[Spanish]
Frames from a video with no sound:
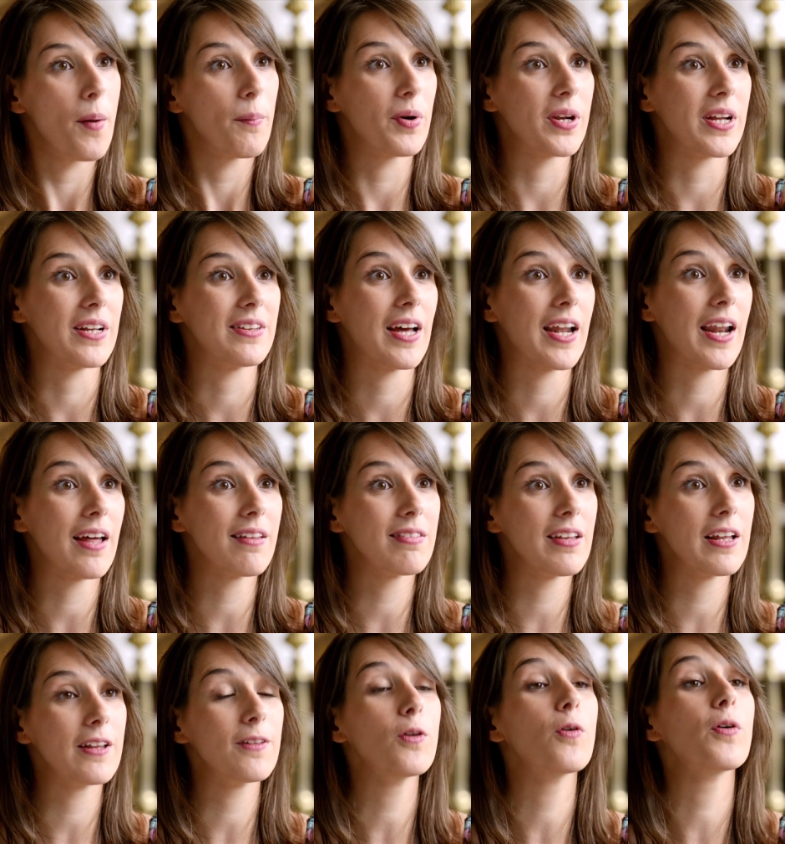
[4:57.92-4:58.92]
por estar
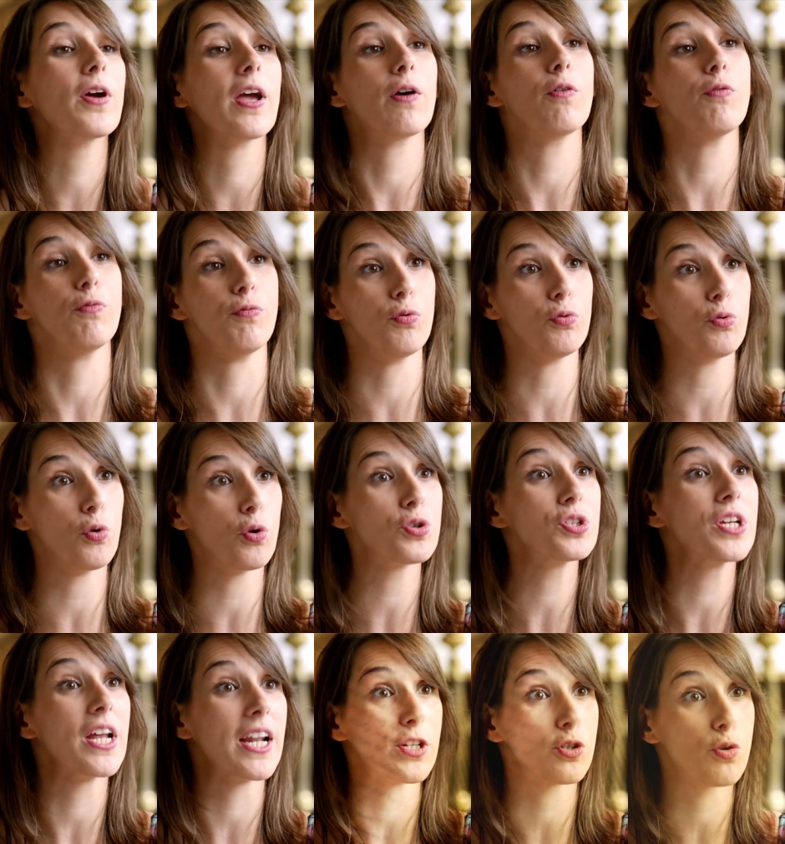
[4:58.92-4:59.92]
haciendo lo que en un futuro
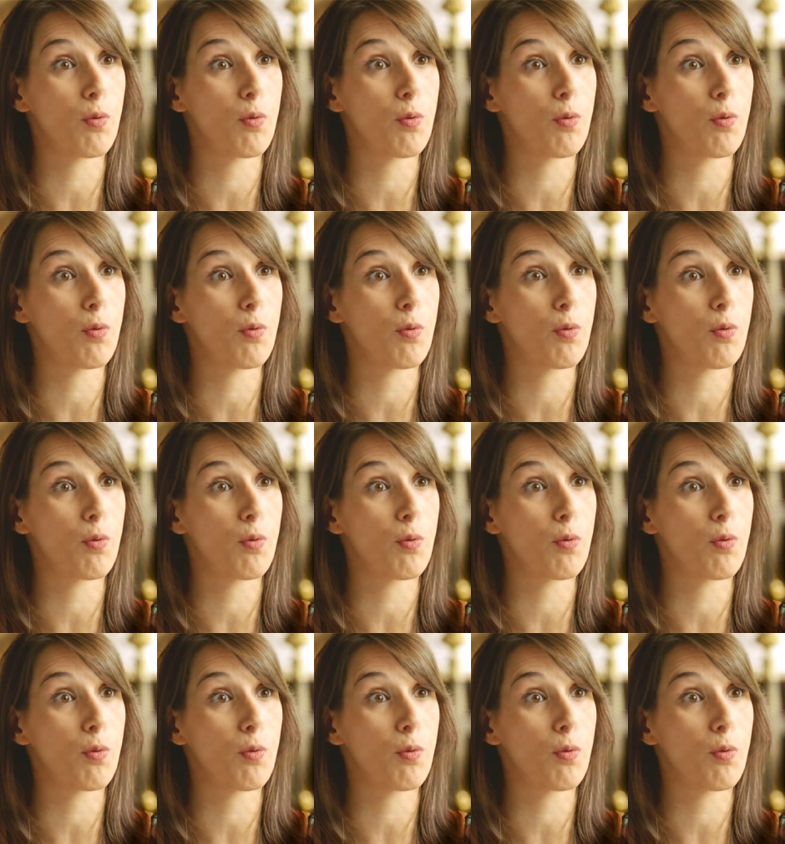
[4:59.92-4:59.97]
será